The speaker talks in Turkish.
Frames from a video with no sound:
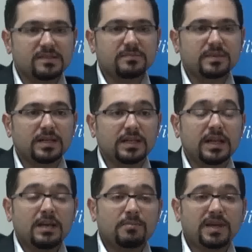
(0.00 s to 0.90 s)
itibariyle.
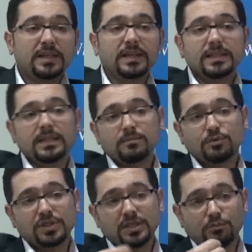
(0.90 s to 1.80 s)
Ben ne kadar
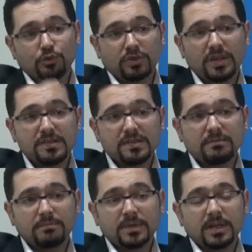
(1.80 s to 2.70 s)
bu işe
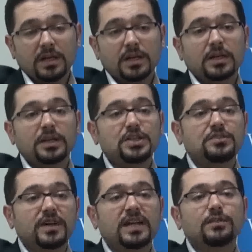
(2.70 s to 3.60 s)
muhtaçsam
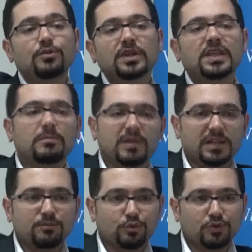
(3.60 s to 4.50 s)
işveren de o kadar
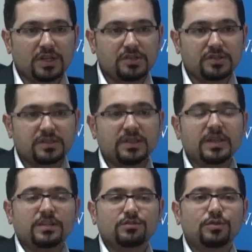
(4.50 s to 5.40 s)
bana muhtaçtır.
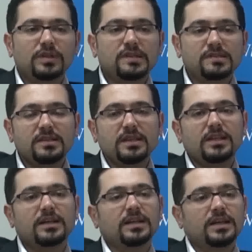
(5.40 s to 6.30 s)

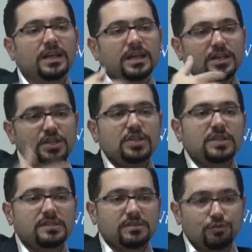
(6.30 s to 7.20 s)
Dolayısıyla İş
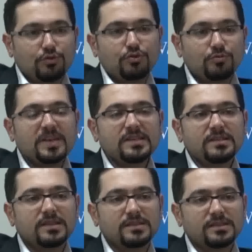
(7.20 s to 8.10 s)
es görüşme
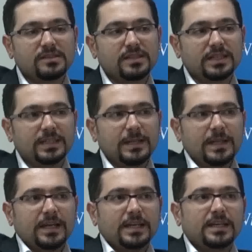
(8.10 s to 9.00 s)
esnasında
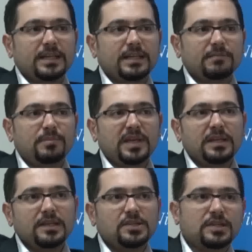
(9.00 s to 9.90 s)
e,
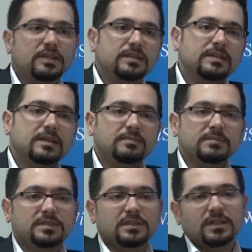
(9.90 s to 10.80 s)
beni işe alırlar
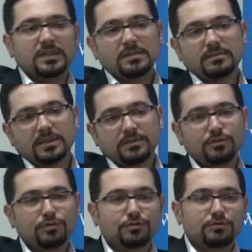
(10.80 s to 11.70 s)
mı? Acaba ne
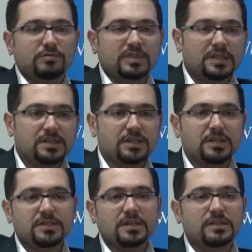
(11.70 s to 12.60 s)
olur? Keşke
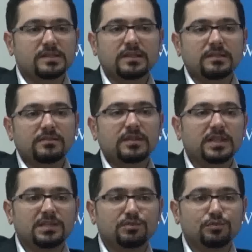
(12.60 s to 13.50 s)
işe alsalar
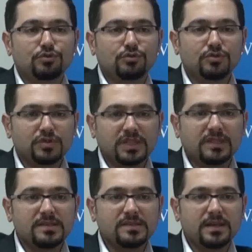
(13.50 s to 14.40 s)
falan gibi
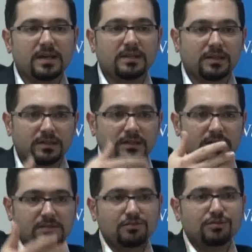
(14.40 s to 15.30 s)
düşünceden ziyade
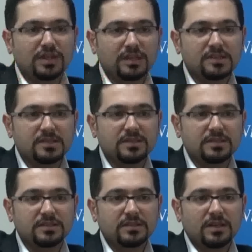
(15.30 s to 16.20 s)
alırlarsa onlar kazanır
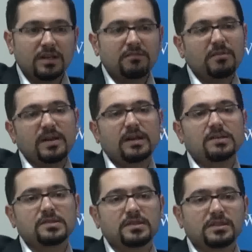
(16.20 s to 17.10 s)
ve ben
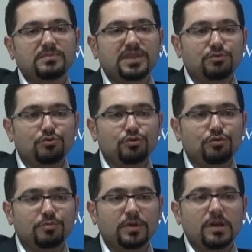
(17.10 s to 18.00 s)
kazanırım diye düşünüp